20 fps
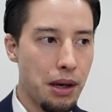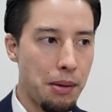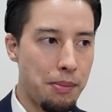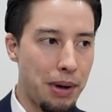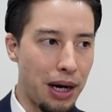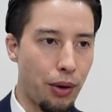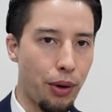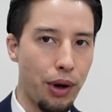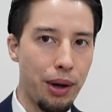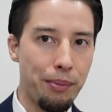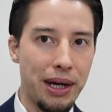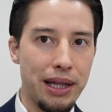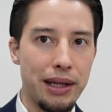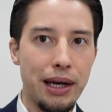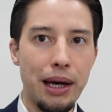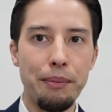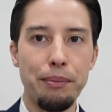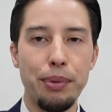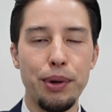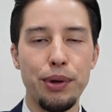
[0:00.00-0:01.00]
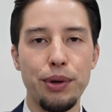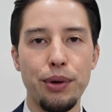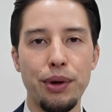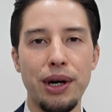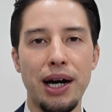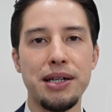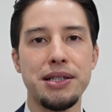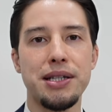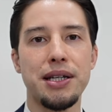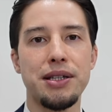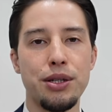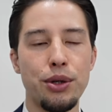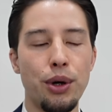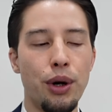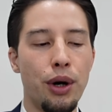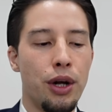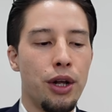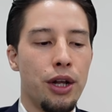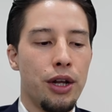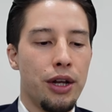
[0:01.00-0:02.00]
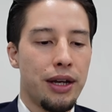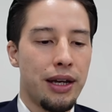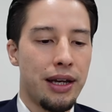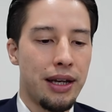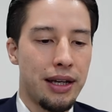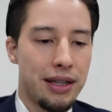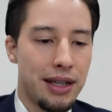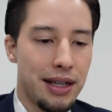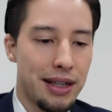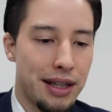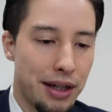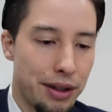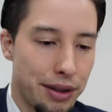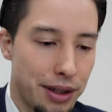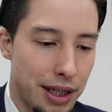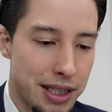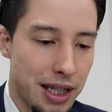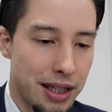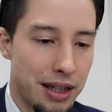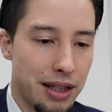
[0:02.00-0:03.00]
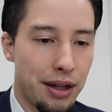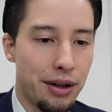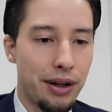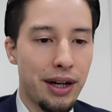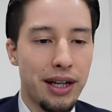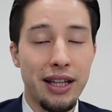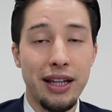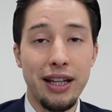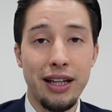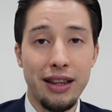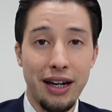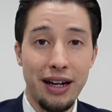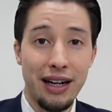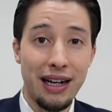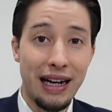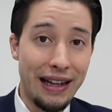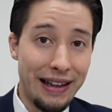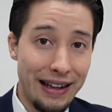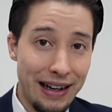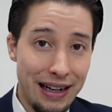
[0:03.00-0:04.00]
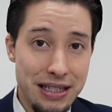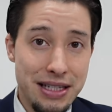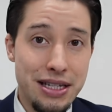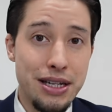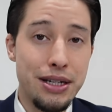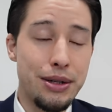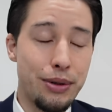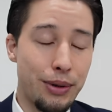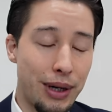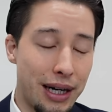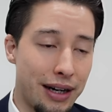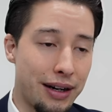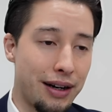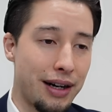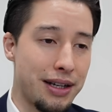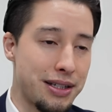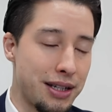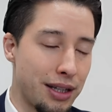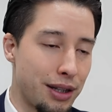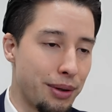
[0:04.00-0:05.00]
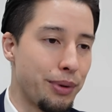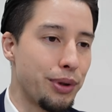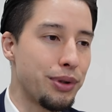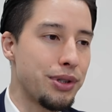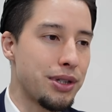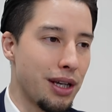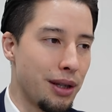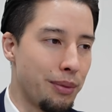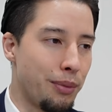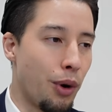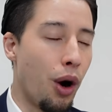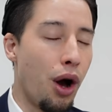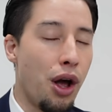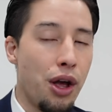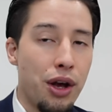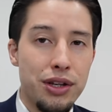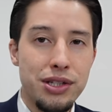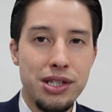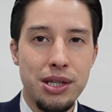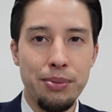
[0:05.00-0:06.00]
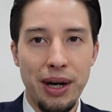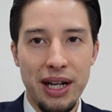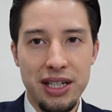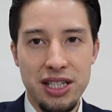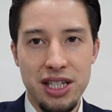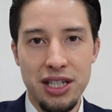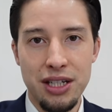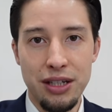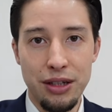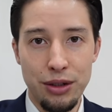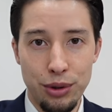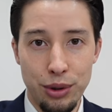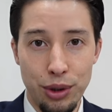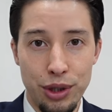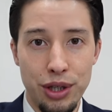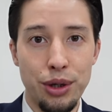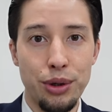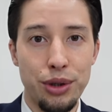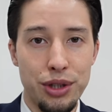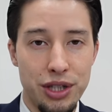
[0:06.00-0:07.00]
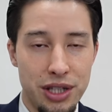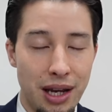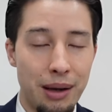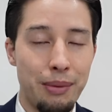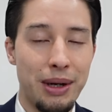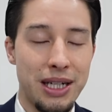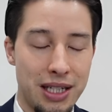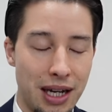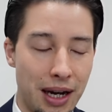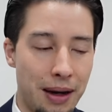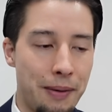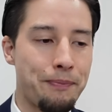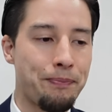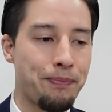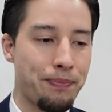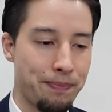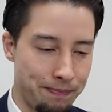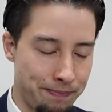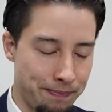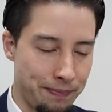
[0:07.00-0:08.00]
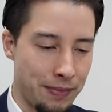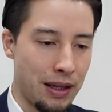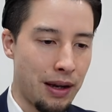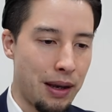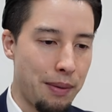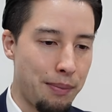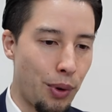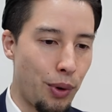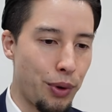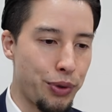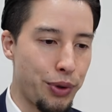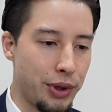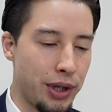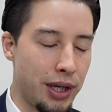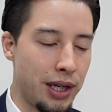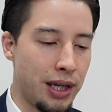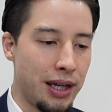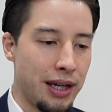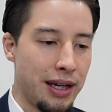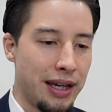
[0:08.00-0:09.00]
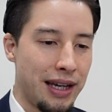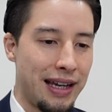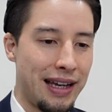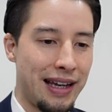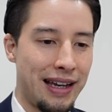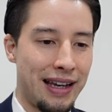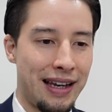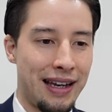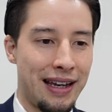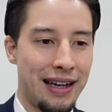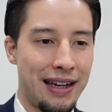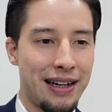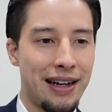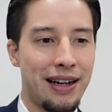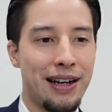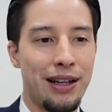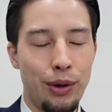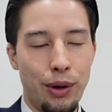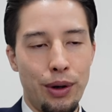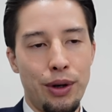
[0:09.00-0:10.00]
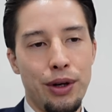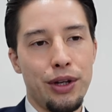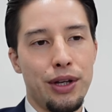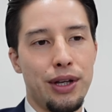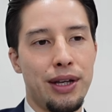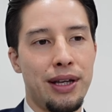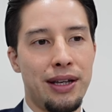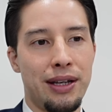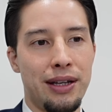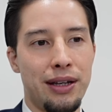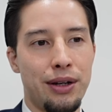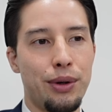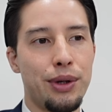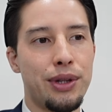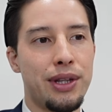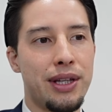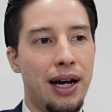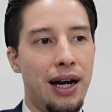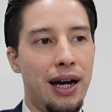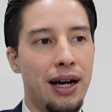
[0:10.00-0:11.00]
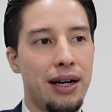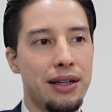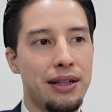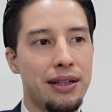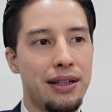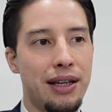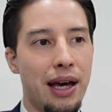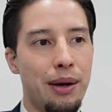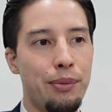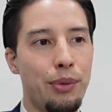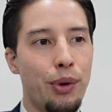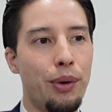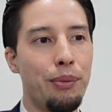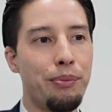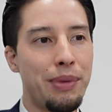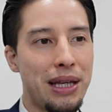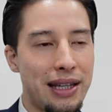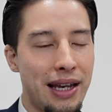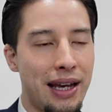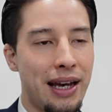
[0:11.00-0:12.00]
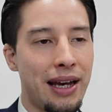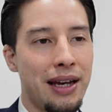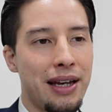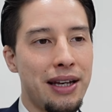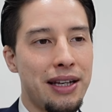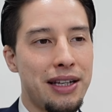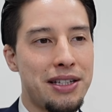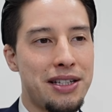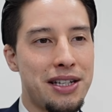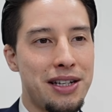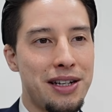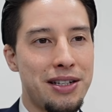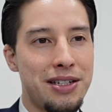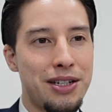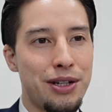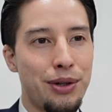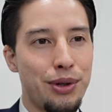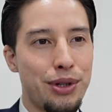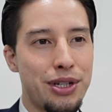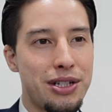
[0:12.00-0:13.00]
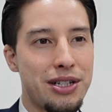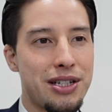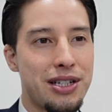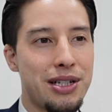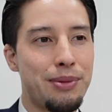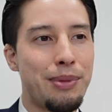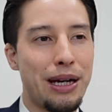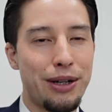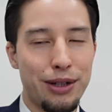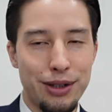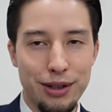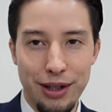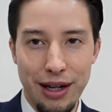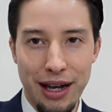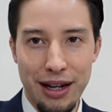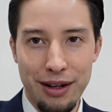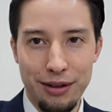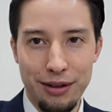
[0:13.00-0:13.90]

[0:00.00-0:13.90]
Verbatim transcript: まあ、これまで僕の解説を聞いてくださっている方だったら必ずわかるはずだと思うんですけども素晴らしい動きをしていました。うん、もう本当に、えー、彼の、えー、こういったゲームを見て一日を締めくくれ